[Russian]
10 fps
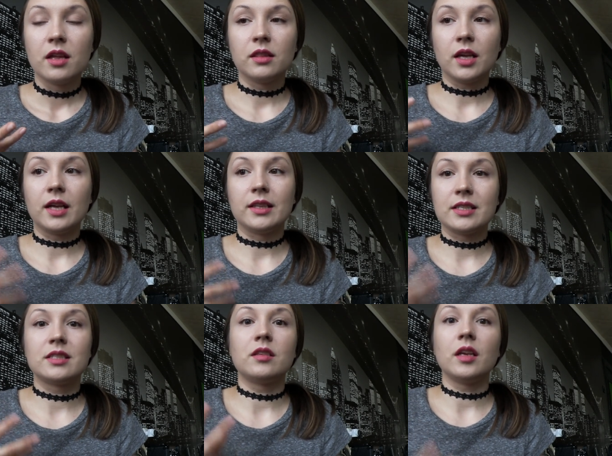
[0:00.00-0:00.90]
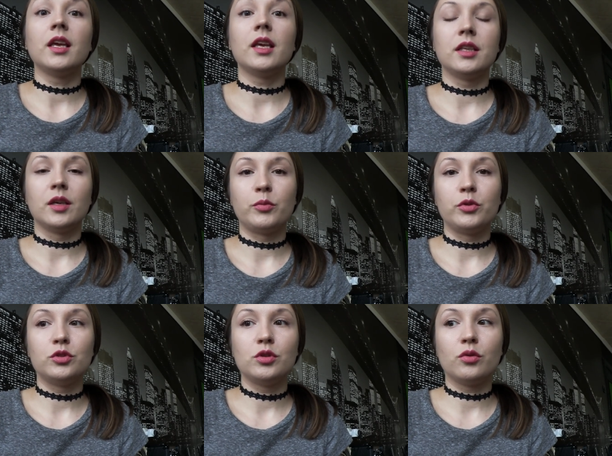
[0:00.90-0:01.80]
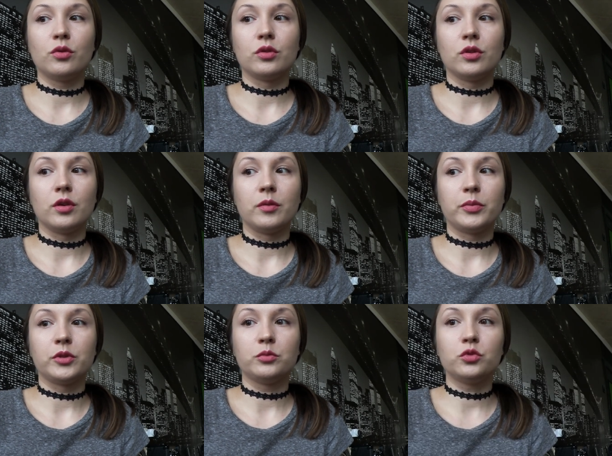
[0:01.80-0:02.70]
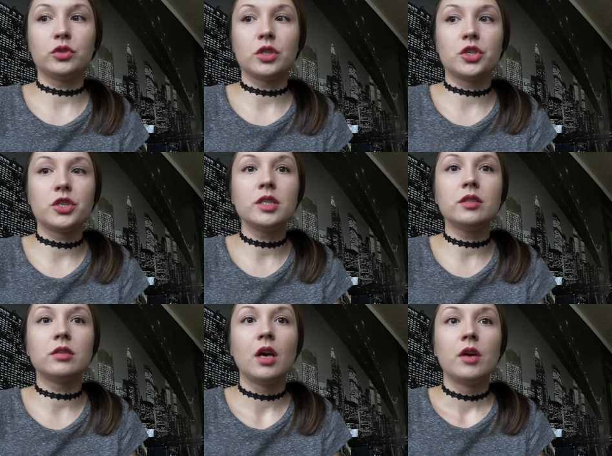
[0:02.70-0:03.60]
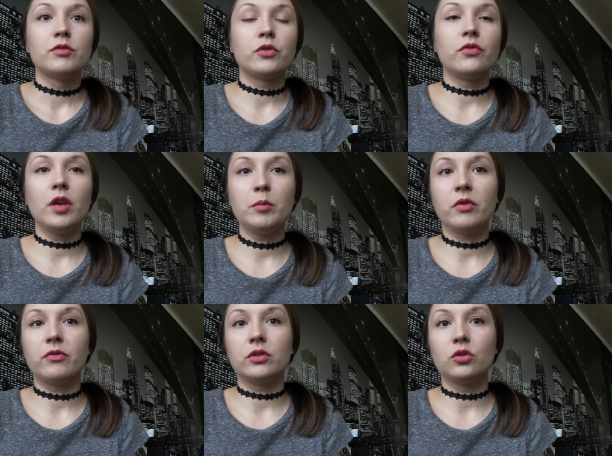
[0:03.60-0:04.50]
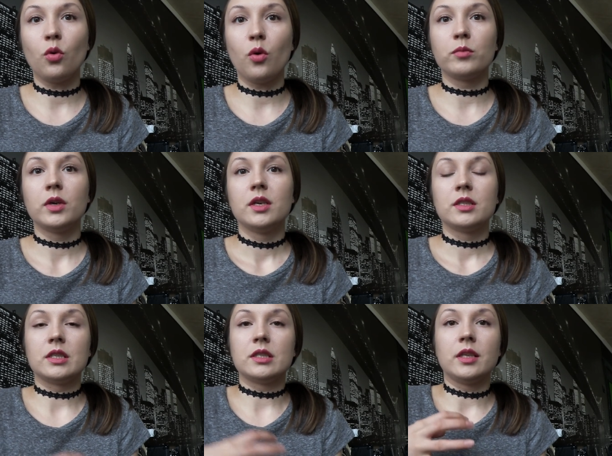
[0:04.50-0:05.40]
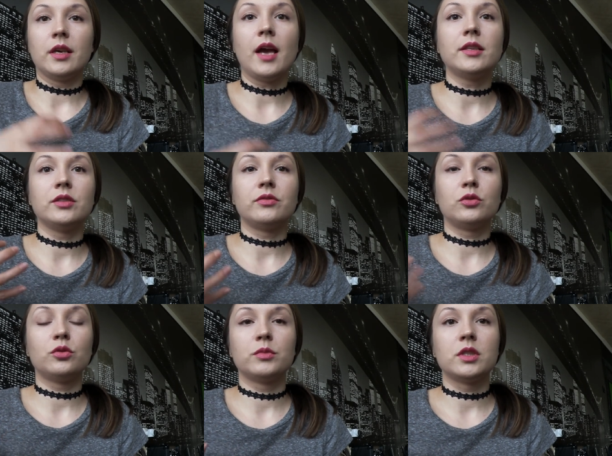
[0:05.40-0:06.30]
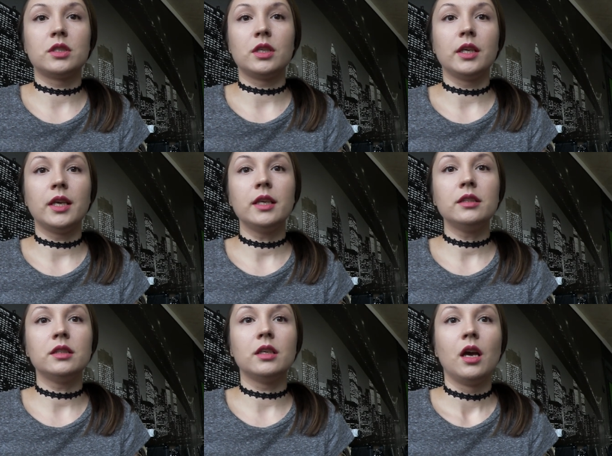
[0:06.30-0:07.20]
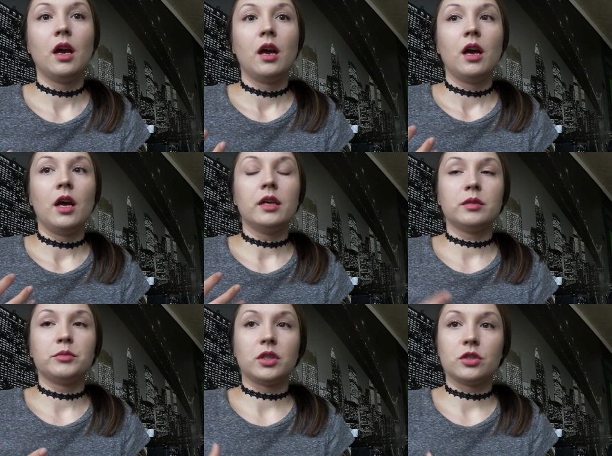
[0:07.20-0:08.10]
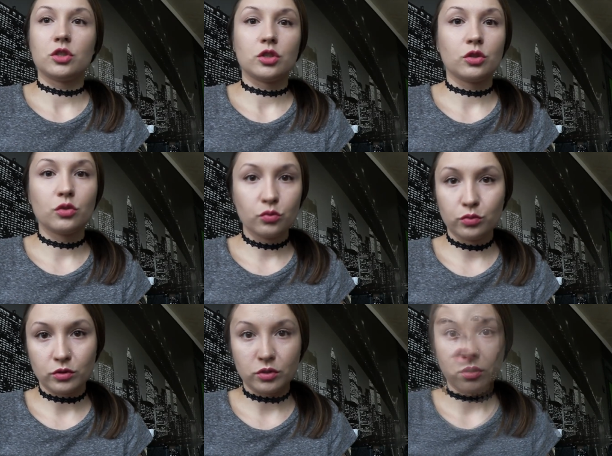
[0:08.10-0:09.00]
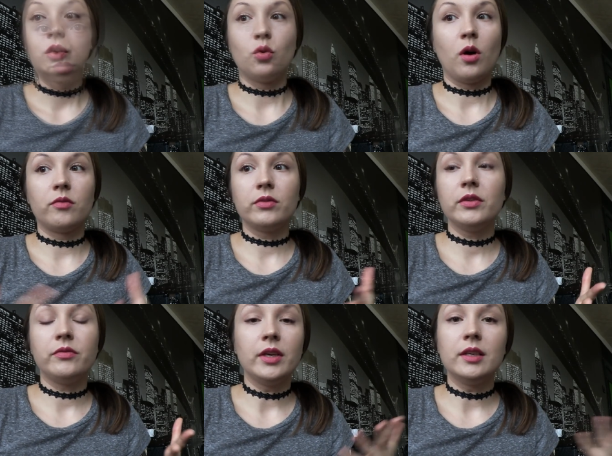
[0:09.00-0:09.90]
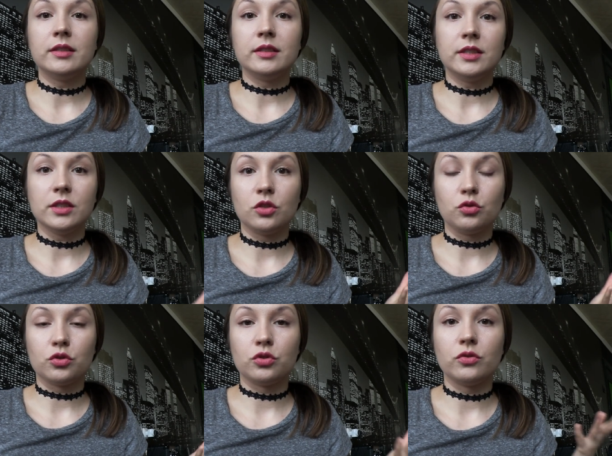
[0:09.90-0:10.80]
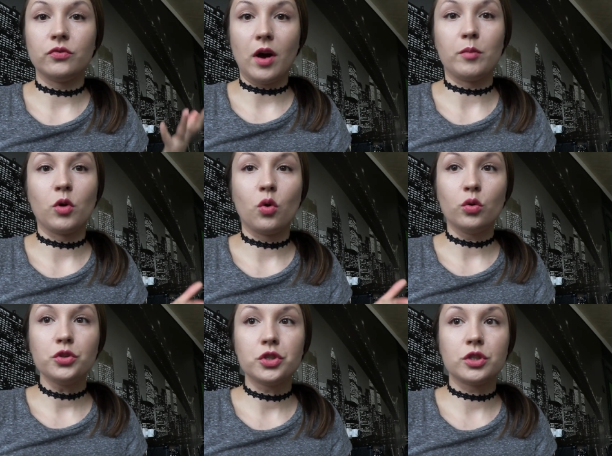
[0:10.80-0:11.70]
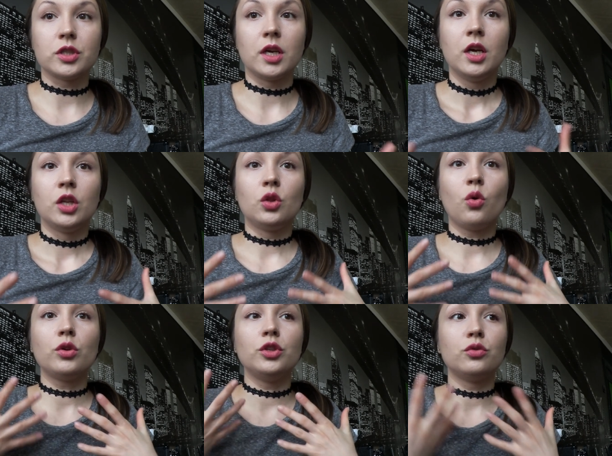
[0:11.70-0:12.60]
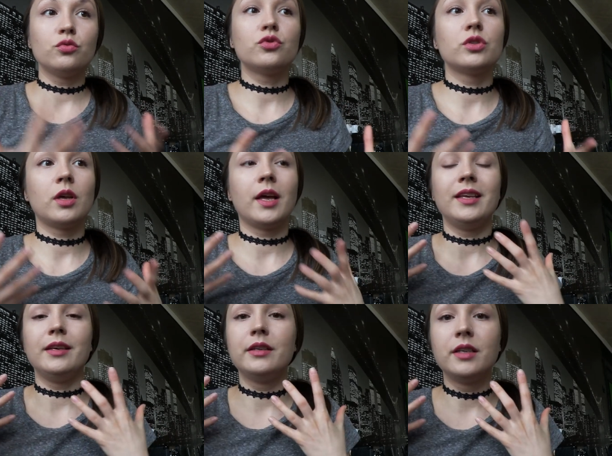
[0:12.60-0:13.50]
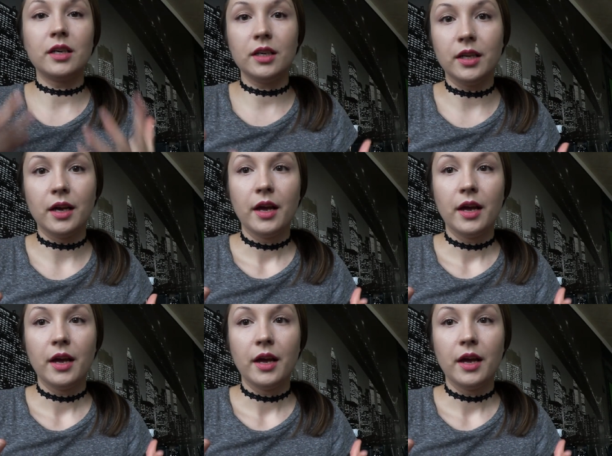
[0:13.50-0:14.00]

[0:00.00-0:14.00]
на настроение определенное, потому что жить все время в одном состоянии, в одном настроении, это, мне кажется, грустно. Ну а вы велены делать то, что вам хочется, но не нужно игры.